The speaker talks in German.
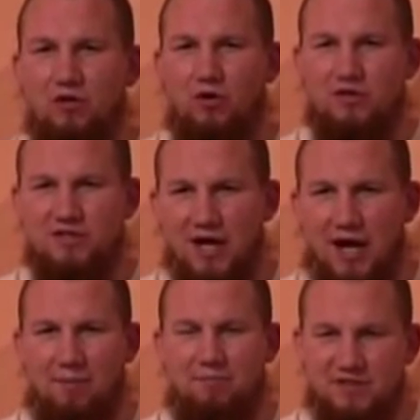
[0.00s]
Leute
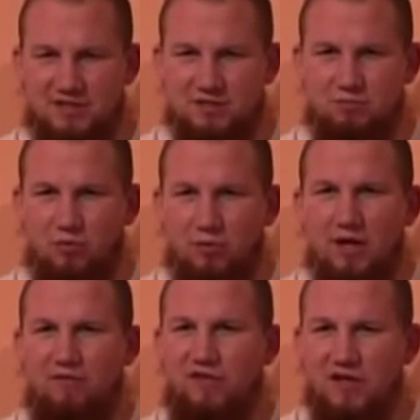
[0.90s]
haben dieses
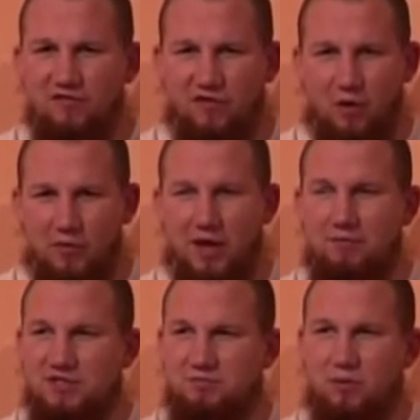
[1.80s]
Problem. Viele Frauen
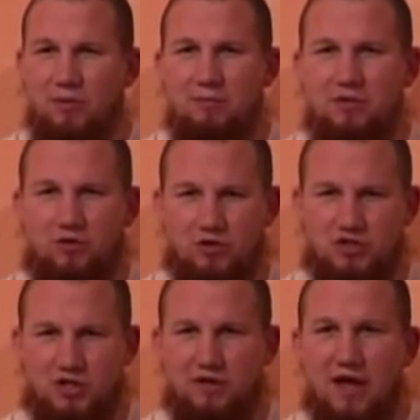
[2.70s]
haben dieses Problem in
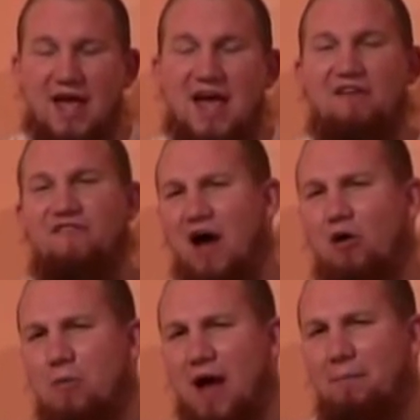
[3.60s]
Deutschland.
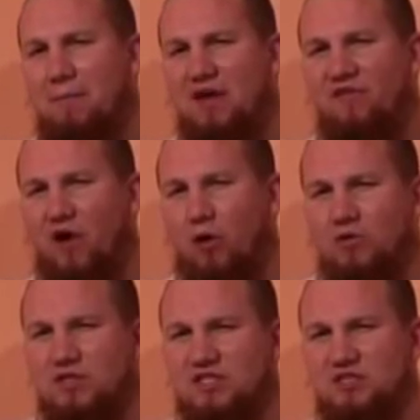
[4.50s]
Warum haben mehr
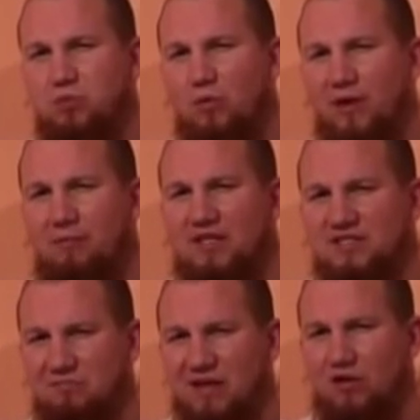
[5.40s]
Frauen dieses Problem
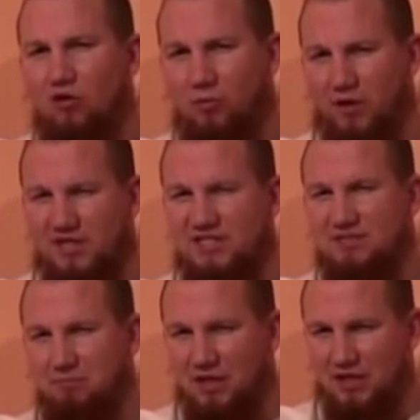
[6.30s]
als Männer
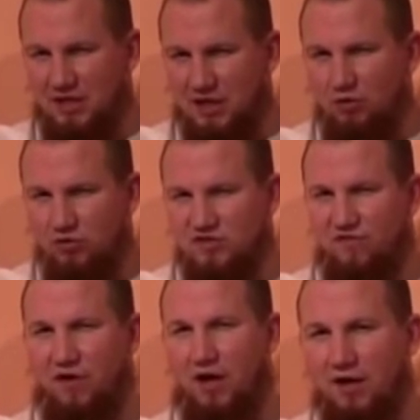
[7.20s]
übrigens? Mal die, die große
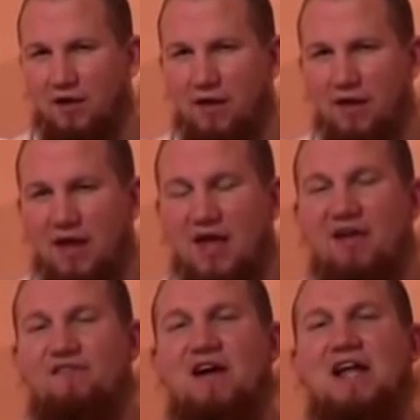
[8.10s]
Frage.
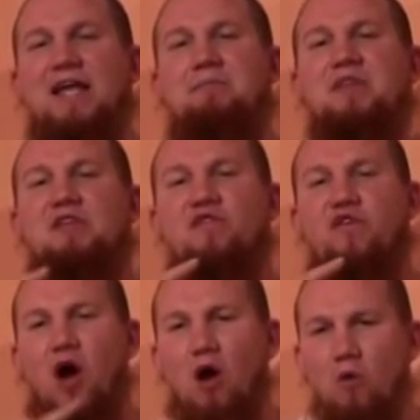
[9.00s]
Weil eben die
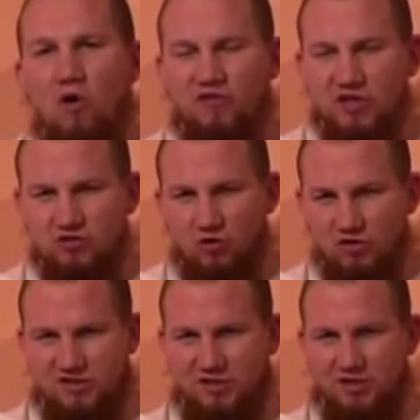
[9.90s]
Frau auf das
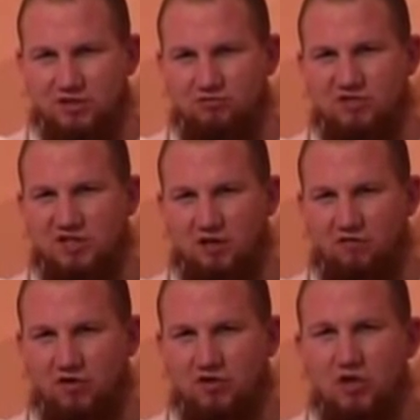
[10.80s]
Äußere
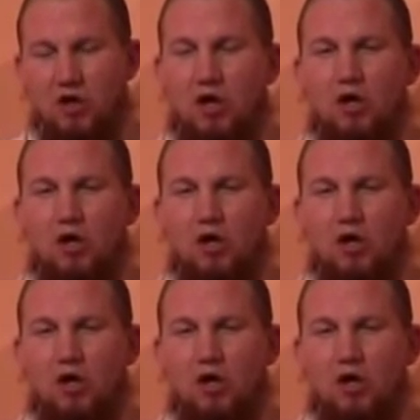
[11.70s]
reduziert wird.